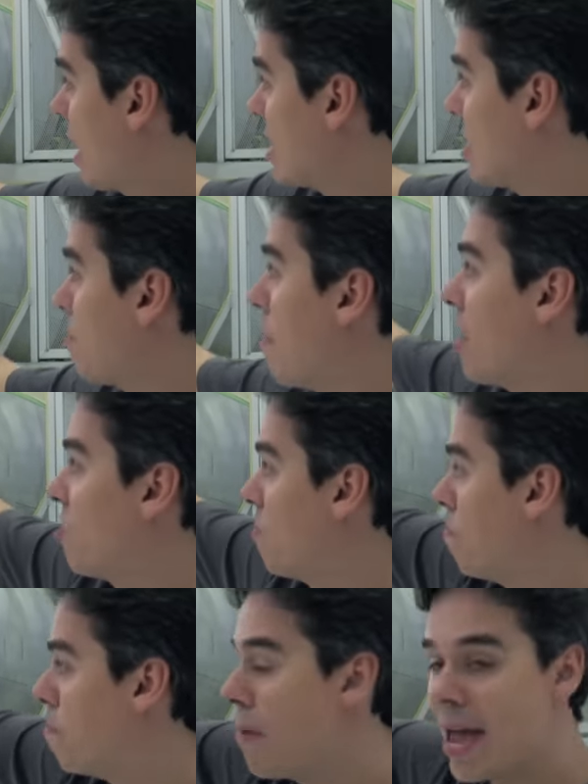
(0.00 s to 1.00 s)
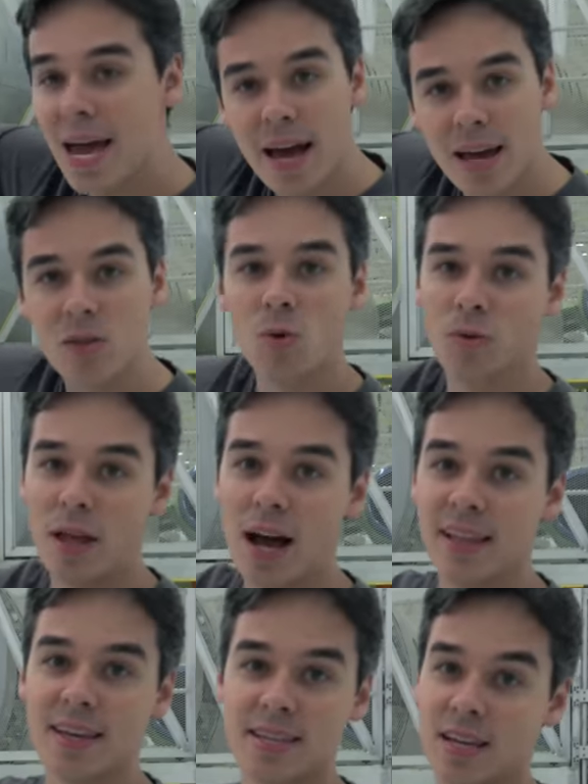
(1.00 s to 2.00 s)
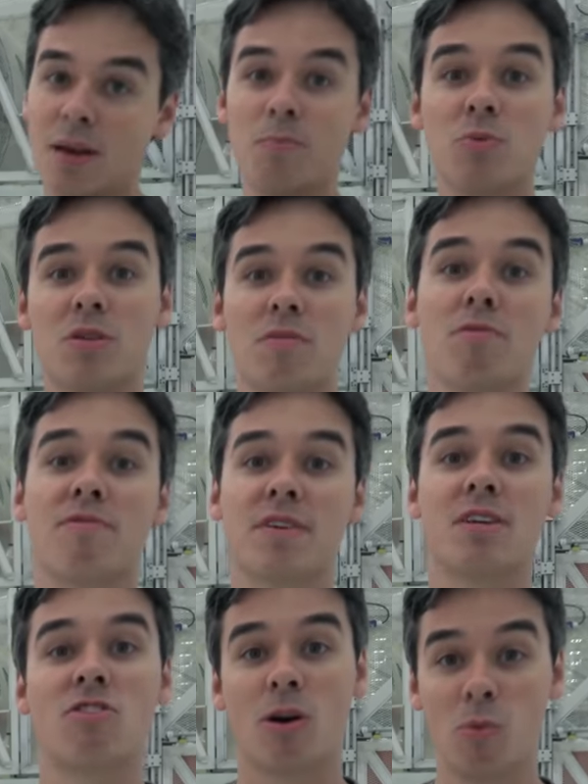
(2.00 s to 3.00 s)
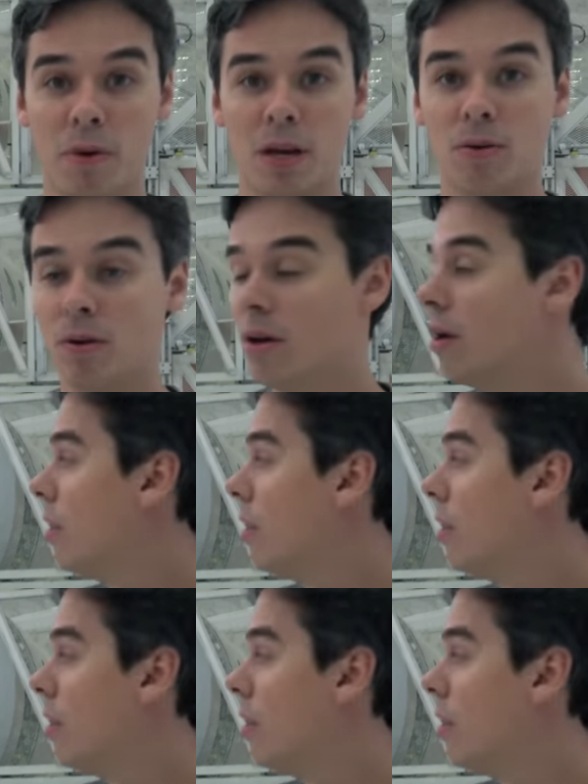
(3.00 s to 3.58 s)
Essa parte bem arredondada seria impossível fazer de alumínio,